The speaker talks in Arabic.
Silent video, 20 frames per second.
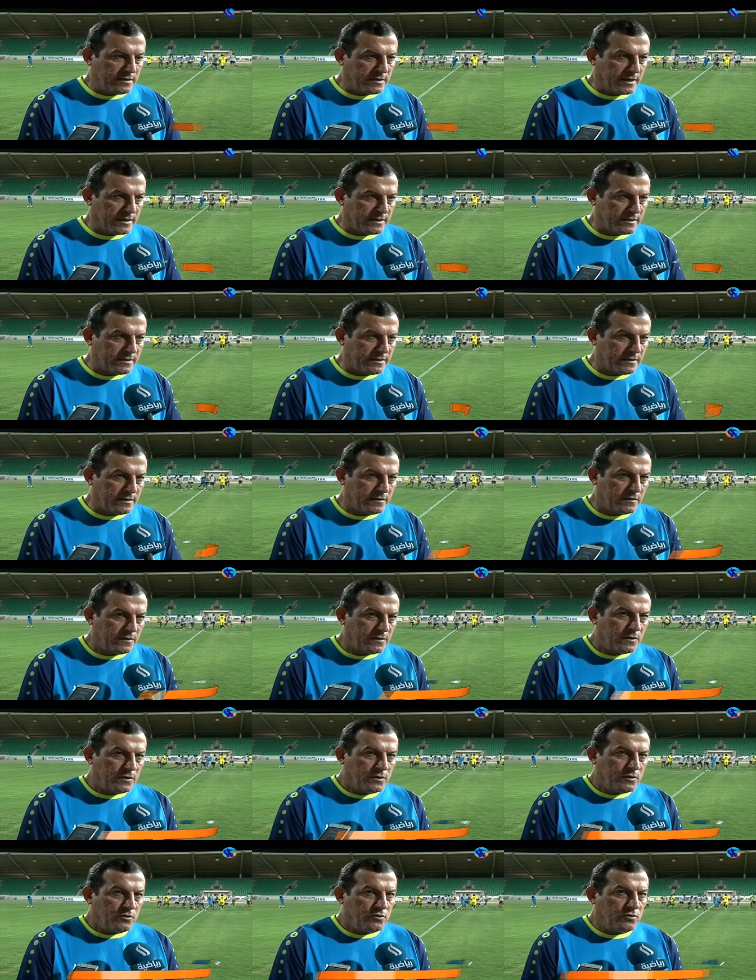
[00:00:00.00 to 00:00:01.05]
فرصة
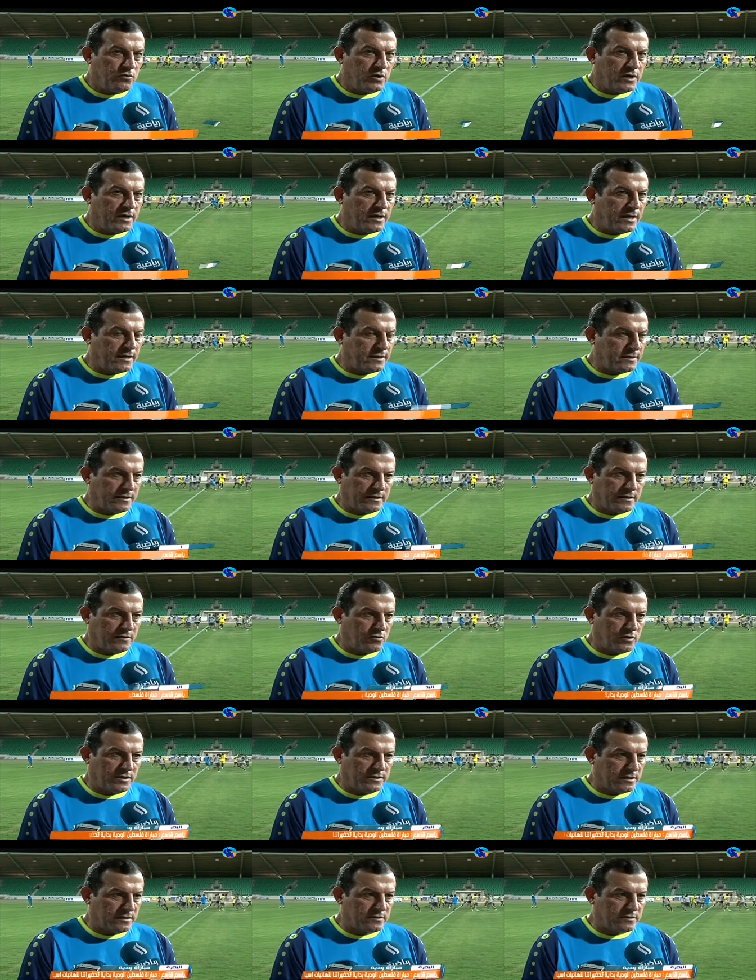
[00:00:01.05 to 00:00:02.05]
أو هي